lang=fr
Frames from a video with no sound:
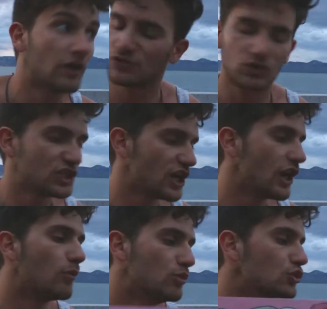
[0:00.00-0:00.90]
parce que déjà elle est
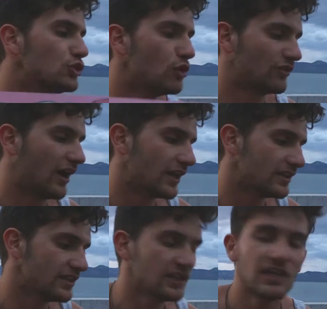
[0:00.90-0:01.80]
un peu chiante à
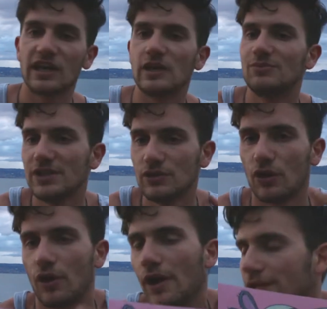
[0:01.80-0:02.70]
rider, et puis
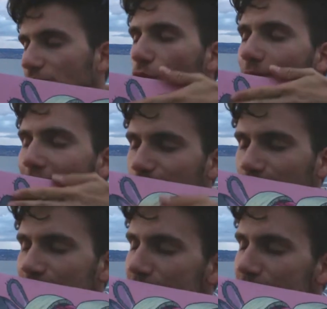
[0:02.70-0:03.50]
euh, elle est trop belle quoi.